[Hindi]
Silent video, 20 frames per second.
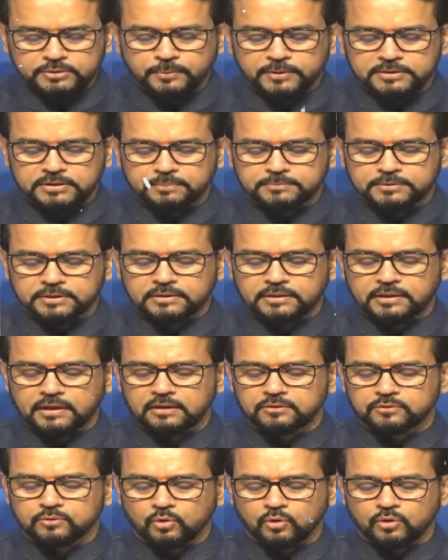में जब
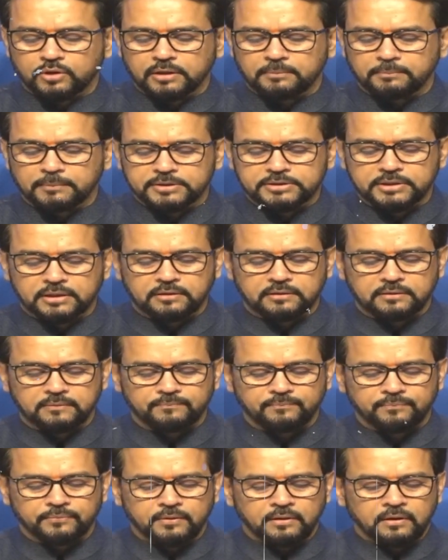चंद्रयान दो की मिशन
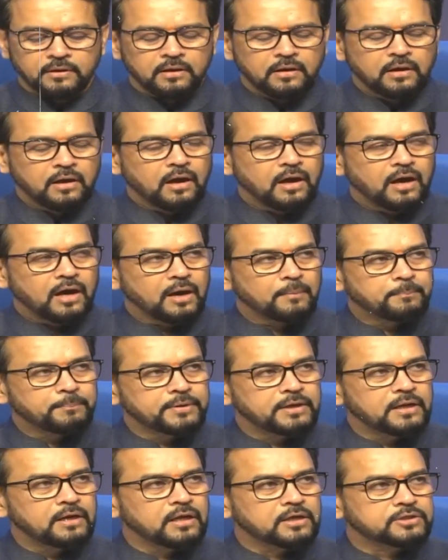
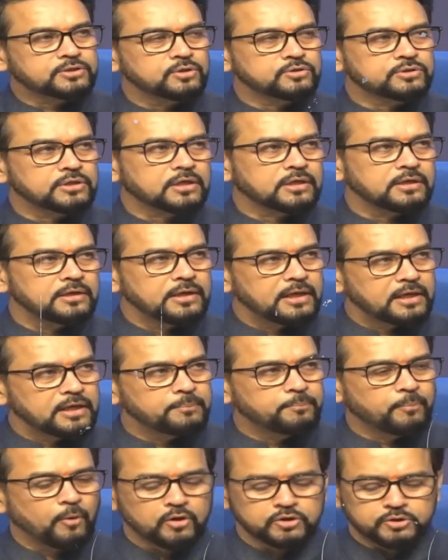अपने लक्ष्यों तक नहीं
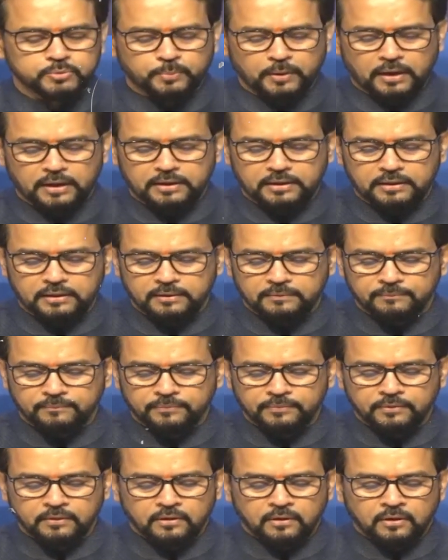पहुँच पाए
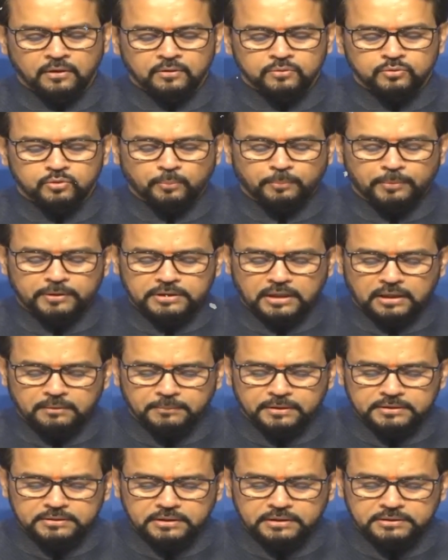तो
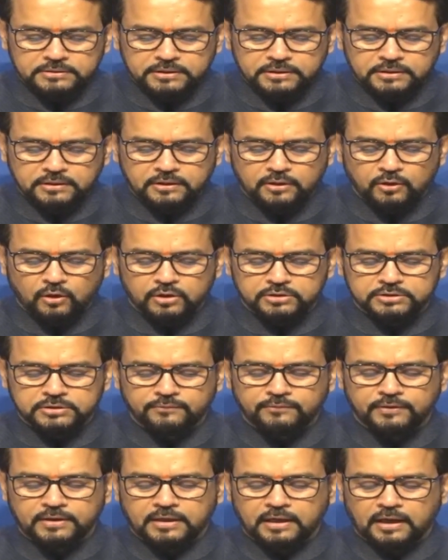प्रधानमंत्री जी की ओर से
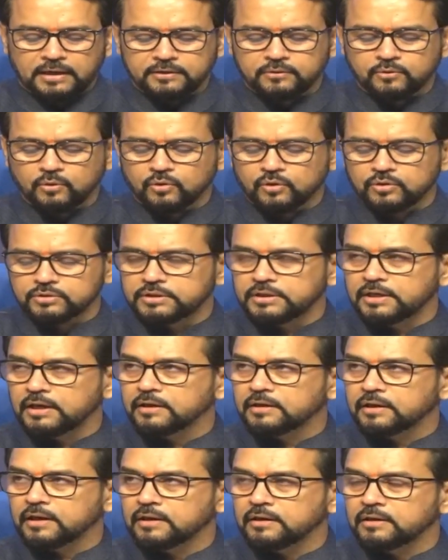वैज्ञानिकों को दिए
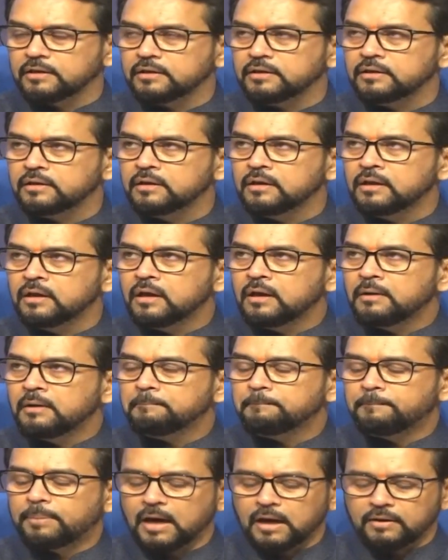गए
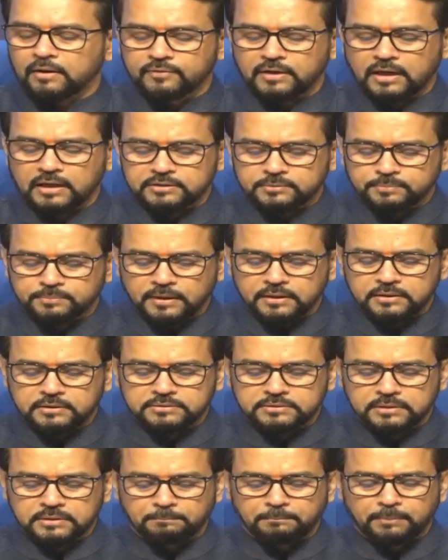भावनात्मक
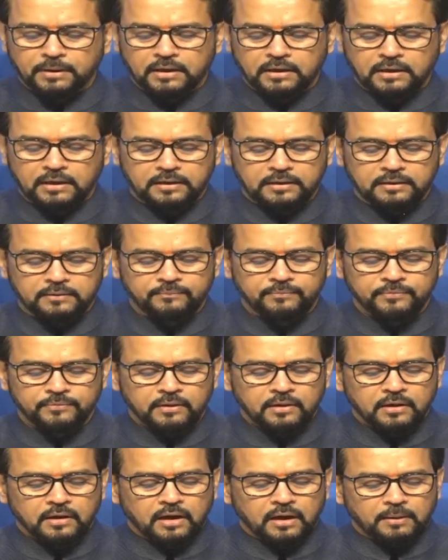संबल ने
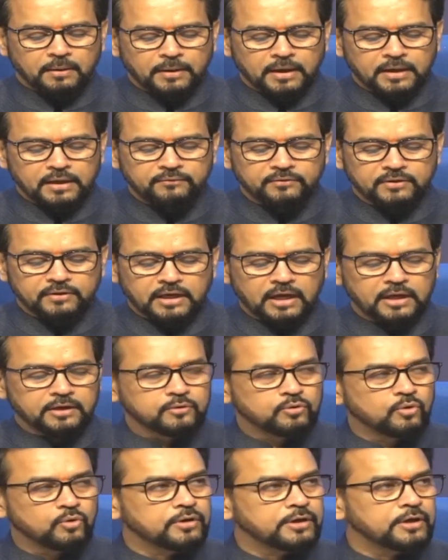हमारे
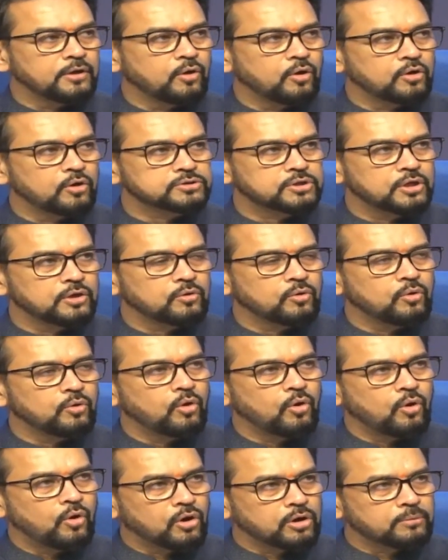वैज्ञानिकों के हौसले को
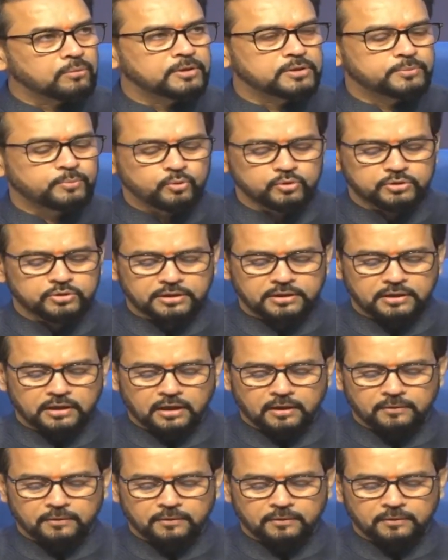और मजबूत किया